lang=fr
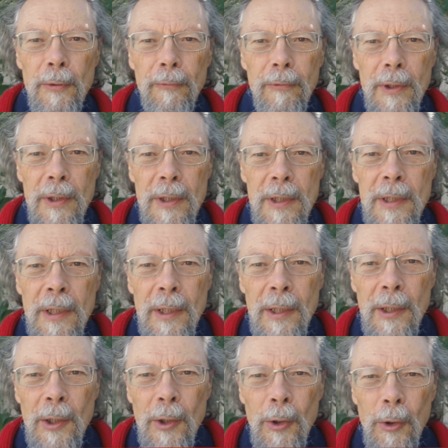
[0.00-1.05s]
et on voit ici
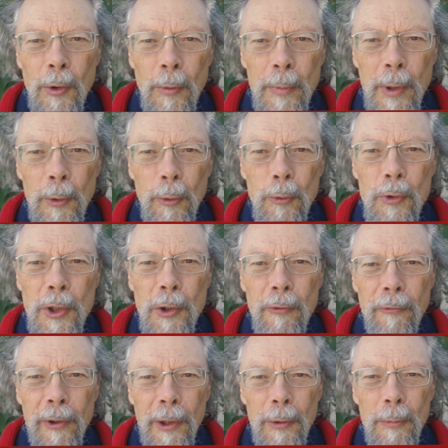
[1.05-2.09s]
combien le rouge et
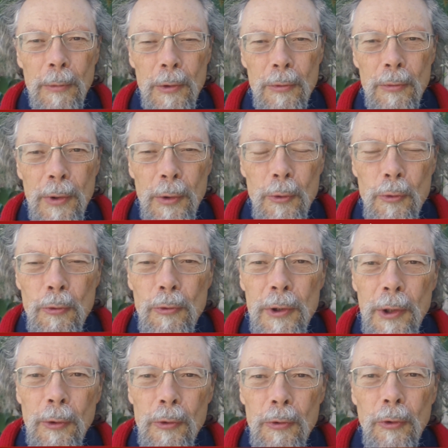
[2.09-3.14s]
le vert ont besoin de
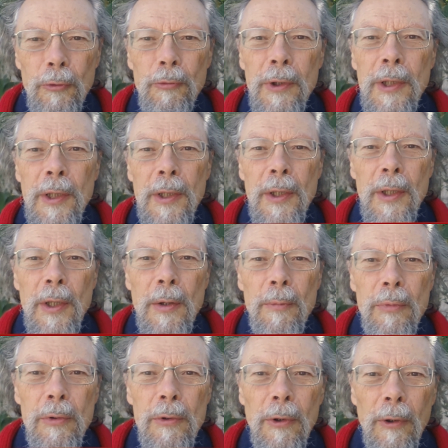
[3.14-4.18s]
s'unir aujourd'hui
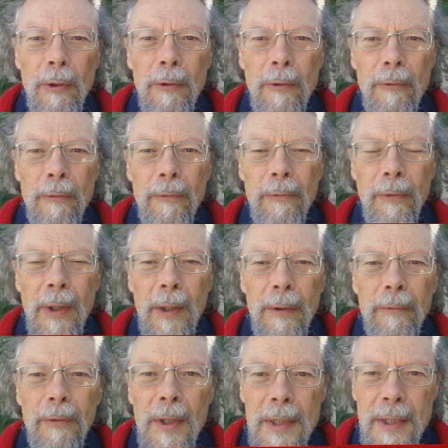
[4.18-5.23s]
pour euh, faire
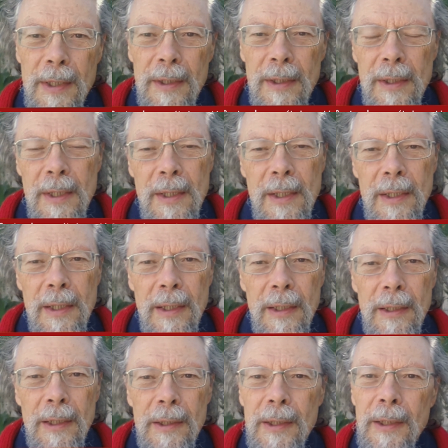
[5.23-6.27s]
face
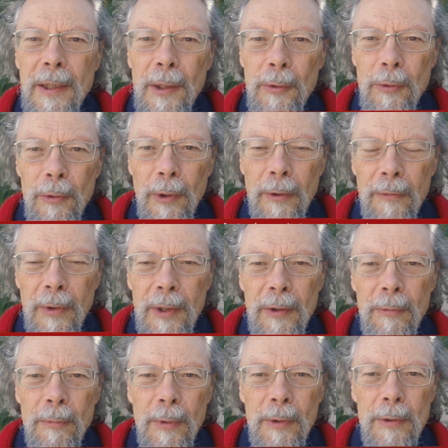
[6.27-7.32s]
à la dictature,
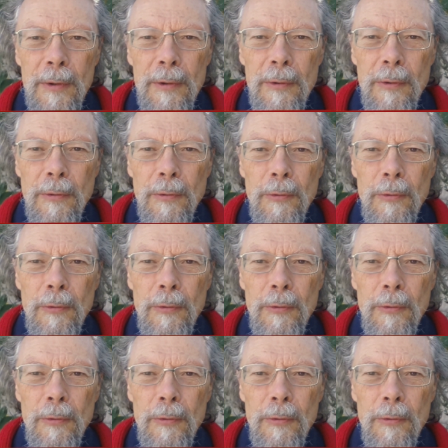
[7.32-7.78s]
effectivement, euh,